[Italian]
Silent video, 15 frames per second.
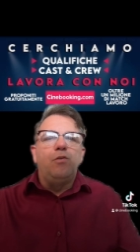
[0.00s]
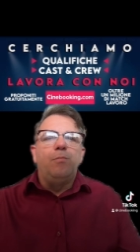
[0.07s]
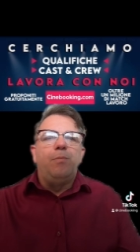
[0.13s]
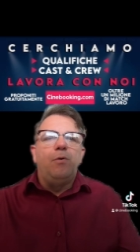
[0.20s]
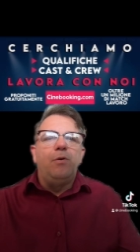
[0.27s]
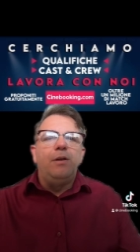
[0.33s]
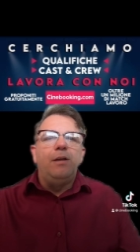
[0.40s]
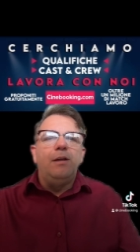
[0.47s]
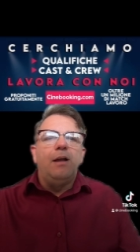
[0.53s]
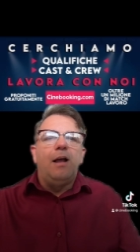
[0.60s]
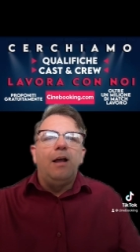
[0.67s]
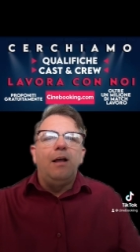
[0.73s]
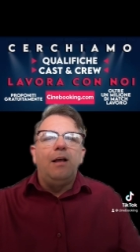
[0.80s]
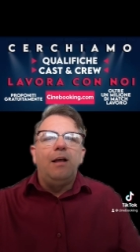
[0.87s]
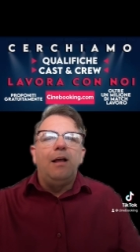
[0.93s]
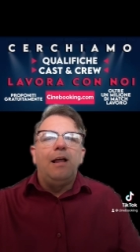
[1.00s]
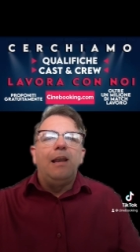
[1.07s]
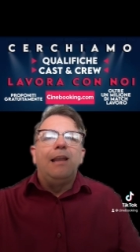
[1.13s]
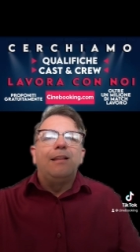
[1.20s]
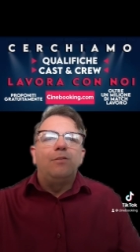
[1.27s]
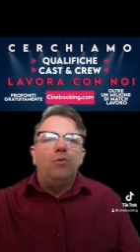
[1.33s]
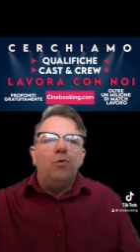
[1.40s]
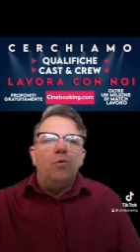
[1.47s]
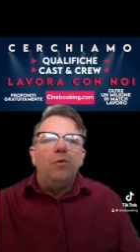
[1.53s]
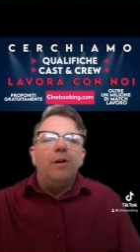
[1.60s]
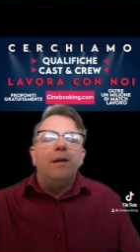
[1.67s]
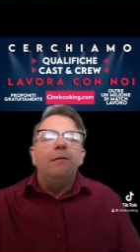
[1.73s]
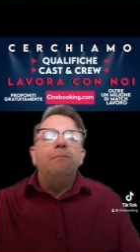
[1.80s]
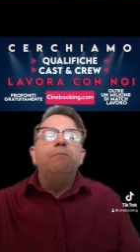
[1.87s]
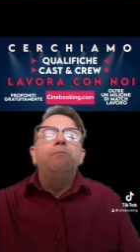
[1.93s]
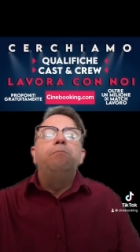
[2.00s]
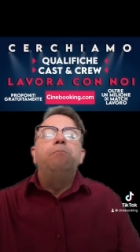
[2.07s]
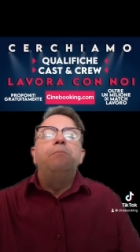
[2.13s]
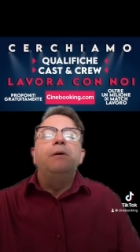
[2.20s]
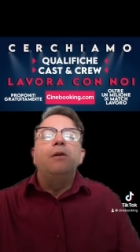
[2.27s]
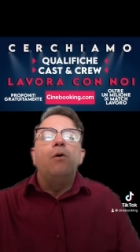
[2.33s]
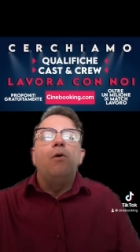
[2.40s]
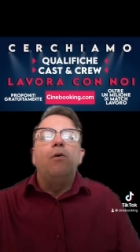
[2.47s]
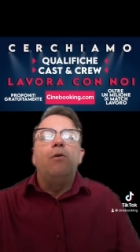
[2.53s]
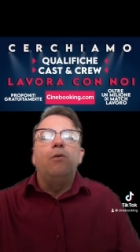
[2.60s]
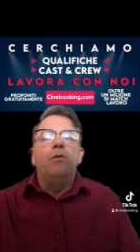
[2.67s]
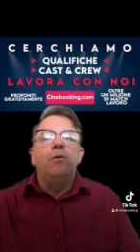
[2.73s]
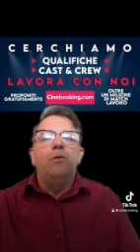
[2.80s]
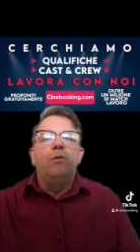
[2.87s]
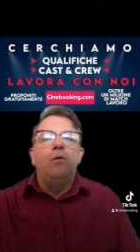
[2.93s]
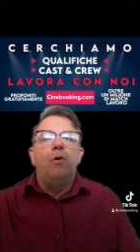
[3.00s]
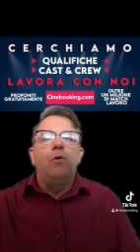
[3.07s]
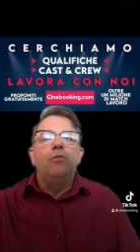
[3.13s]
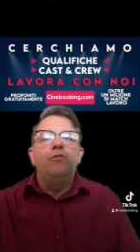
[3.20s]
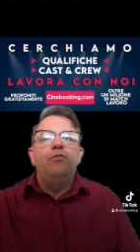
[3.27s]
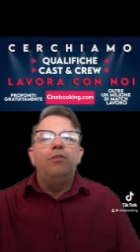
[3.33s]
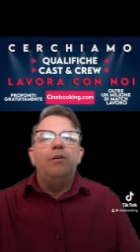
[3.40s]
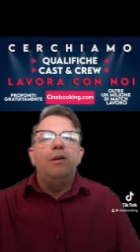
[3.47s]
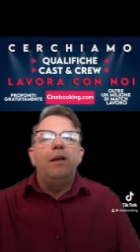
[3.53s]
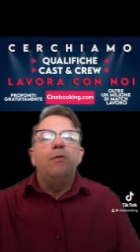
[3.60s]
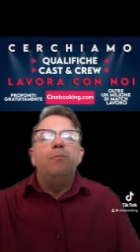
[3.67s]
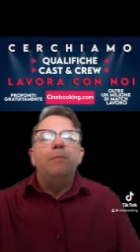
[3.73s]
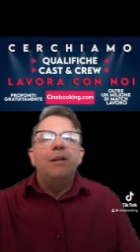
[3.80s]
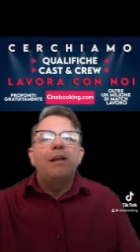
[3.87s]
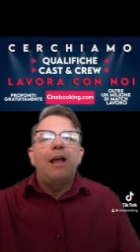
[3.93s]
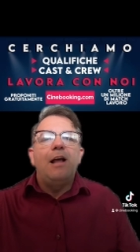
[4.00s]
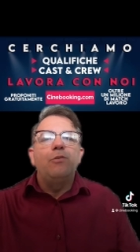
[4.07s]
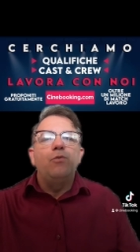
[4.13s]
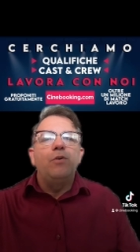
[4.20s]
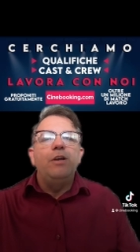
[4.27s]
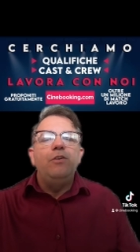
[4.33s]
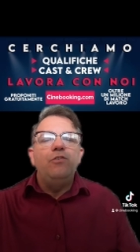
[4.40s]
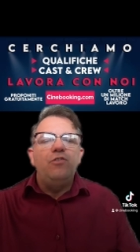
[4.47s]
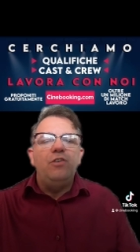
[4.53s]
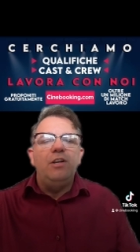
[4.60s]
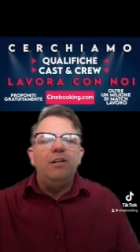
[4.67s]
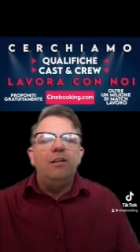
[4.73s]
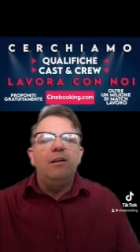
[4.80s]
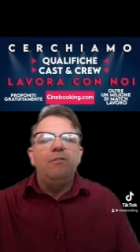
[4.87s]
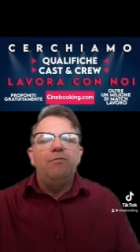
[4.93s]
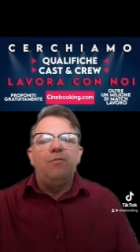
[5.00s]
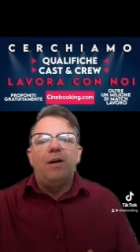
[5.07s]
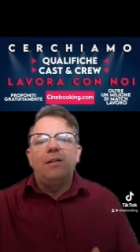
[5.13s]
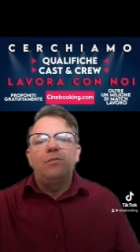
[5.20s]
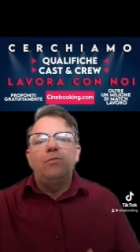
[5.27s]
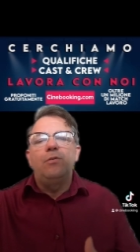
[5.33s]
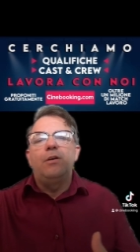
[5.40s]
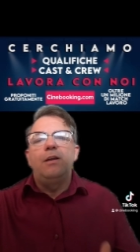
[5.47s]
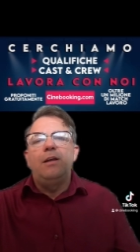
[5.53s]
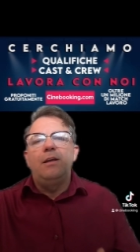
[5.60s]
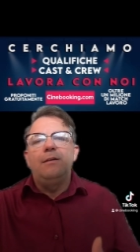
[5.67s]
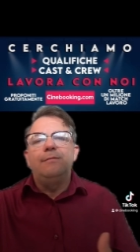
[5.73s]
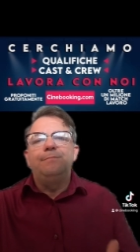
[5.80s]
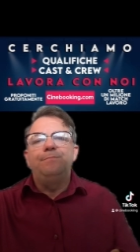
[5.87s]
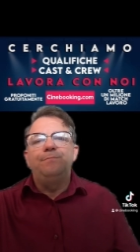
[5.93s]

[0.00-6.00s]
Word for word: poi a, all'attore, però oggi è un mercato che incide il fatto che